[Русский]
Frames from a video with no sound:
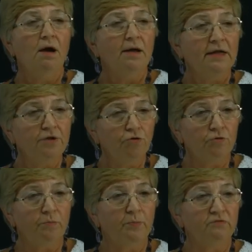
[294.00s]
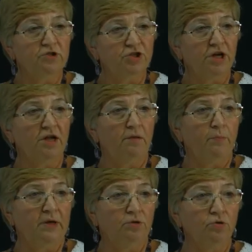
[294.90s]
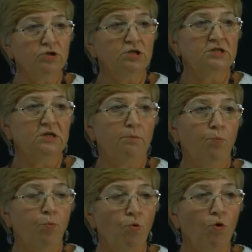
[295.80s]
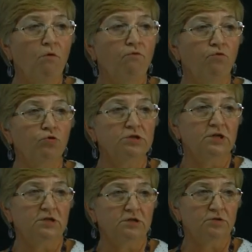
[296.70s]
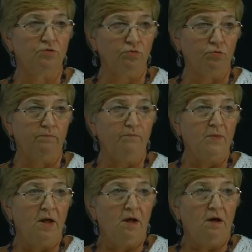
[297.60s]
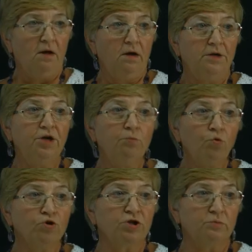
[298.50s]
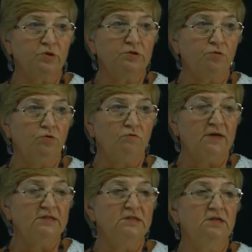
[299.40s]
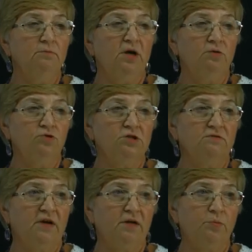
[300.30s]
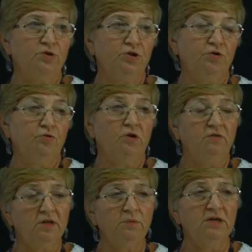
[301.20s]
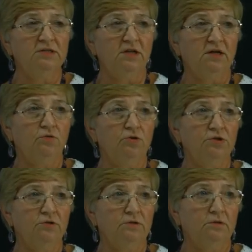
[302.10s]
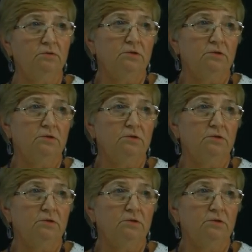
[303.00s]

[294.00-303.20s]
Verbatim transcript: Идет повышение по должности по возрасту. А, не может быть руководитель моложе своих подчиненных. В этом есть золотое э,